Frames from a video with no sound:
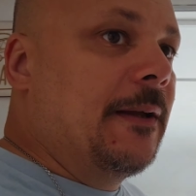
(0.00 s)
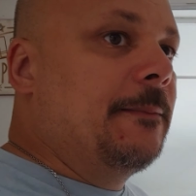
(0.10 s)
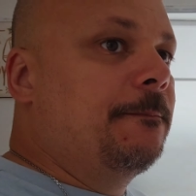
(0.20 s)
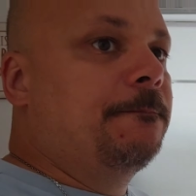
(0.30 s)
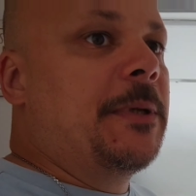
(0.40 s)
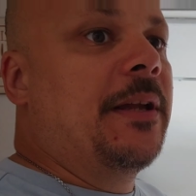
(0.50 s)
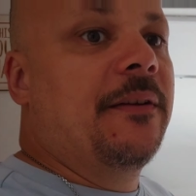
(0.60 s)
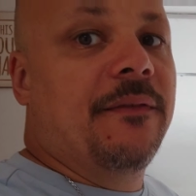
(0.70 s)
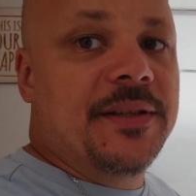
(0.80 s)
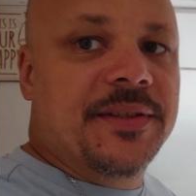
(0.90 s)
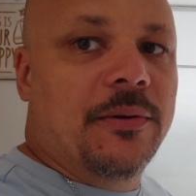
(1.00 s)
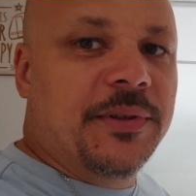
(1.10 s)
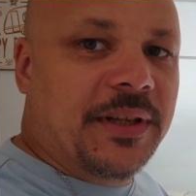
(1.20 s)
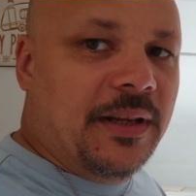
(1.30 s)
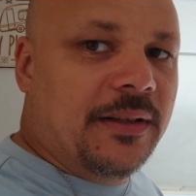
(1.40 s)
ähm, weil es
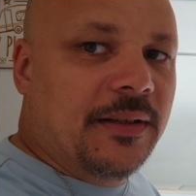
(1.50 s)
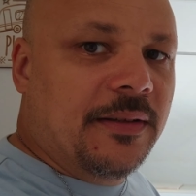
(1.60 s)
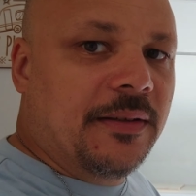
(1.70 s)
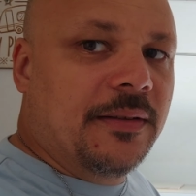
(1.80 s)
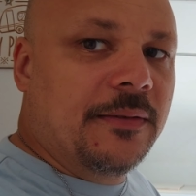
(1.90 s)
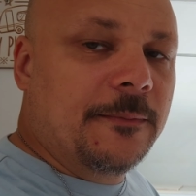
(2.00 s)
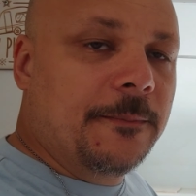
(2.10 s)
dauernd geregnet hat.